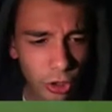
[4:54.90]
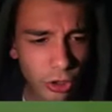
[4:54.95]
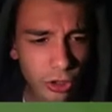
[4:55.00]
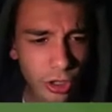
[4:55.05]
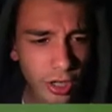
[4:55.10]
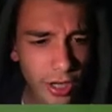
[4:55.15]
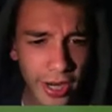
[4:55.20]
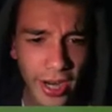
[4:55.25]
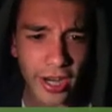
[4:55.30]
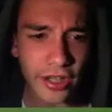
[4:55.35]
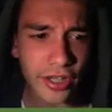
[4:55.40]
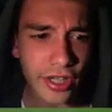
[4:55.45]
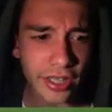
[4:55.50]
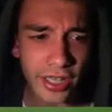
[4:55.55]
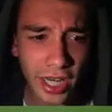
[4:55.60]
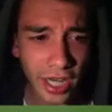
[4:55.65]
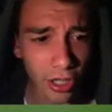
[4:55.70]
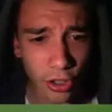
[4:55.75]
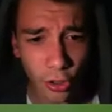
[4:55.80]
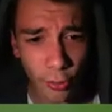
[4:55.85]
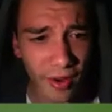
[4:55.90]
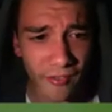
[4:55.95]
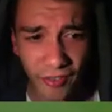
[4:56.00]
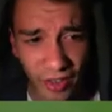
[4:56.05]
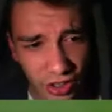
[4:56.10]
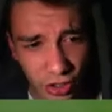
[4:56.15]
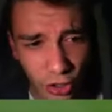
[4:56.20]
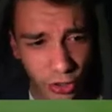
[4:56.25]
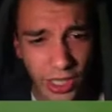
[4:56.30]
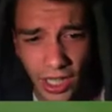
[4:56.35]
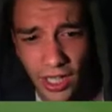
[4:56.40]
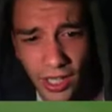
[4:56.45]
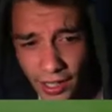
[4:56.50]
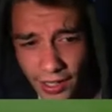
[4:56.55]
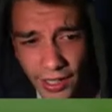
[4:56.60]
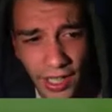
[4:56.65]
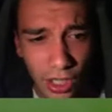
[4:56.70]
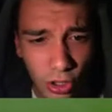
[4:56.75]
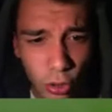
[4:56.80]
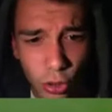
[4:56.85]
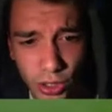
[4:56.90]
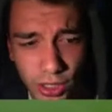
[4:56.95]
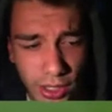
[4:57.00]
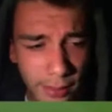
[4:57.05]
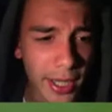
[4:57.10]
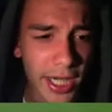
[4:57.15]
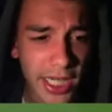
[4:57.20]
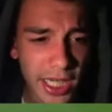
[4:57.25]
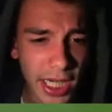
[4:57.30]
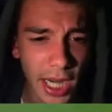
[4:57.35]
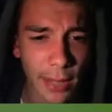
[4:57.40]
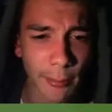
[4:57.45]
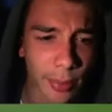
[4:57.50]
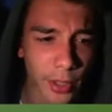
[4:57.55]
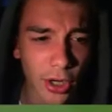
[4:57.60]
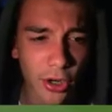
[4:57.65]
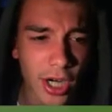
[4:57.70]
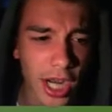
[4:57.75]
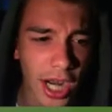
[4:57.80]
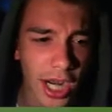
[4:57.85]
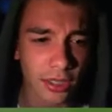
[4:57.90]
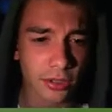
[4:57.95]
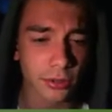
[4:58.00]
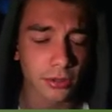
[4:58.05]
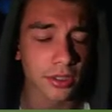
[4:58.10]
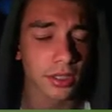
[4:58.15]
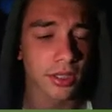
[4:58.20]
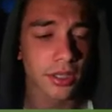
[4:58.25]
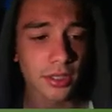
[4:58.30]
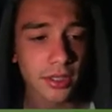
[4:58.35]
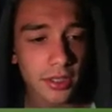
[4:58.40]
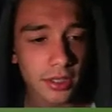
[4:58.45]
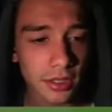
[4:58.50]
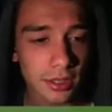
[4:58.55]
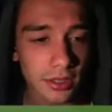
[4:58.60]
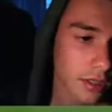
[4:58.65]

Ha tolto le ragnatele come ha fatto Chiellini all'ultima di campionato.